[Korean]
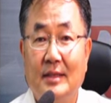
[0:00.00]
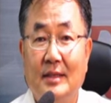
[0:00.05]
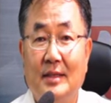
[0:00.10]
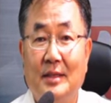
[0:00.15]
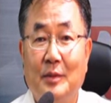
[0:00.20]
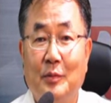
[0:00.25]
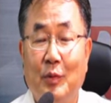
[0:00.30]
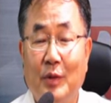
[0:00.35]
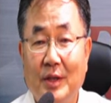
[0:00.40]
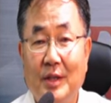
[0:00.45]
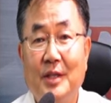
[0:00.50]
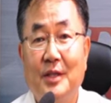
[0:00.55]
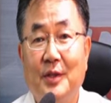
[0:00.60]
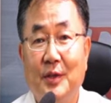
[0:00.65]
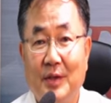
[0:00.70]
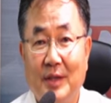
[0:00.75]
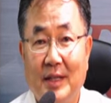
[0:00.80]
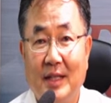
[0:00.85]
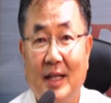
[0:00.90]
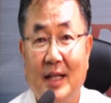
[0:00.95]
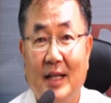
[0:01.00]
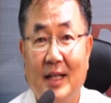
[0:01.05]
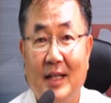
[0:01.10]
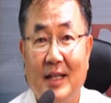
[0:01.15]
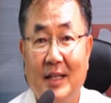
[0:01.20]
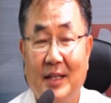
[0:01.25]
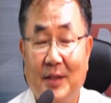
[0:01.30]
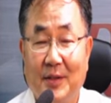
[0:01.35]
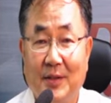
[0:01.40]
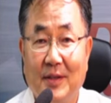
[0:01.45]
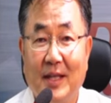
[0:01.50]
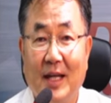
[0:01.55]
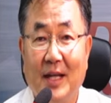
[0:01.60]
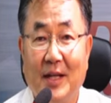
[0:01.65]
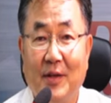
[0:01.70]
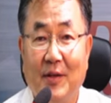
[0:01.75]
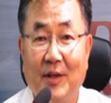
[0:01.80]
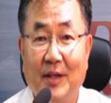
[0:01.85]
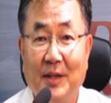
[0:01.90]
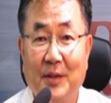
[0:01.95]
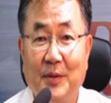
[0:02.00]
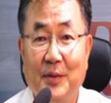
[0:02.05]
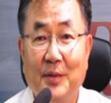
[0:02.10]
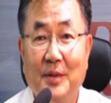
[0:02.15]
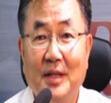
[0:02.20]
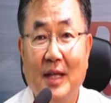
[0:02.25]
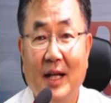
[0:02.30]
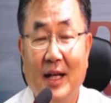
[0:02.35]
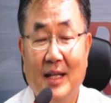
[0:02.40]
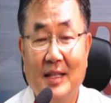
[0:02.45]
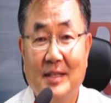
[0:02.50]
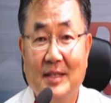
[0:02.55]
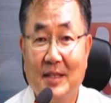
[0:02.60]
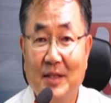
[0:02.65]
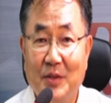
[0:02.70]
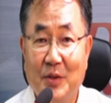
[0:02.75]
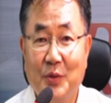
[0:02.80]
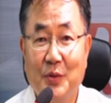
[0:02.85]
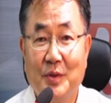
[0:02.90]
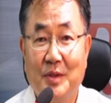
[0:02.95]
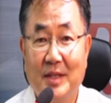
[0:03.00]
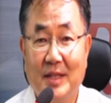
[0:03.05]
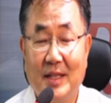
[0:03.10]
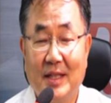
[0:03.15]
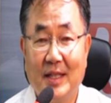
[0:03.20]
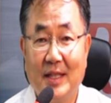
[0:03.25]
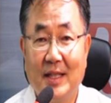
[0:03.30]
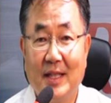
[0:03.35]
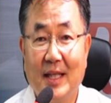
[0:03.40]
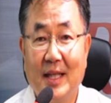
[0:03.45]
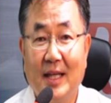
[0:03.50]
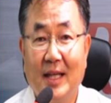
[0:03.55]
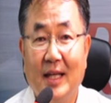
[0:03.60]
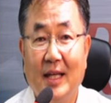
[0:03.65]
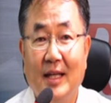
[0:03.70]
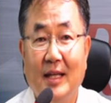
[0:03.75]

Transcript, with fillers: 그 원격이다 이런 단어가 있고 클래스는 교실인데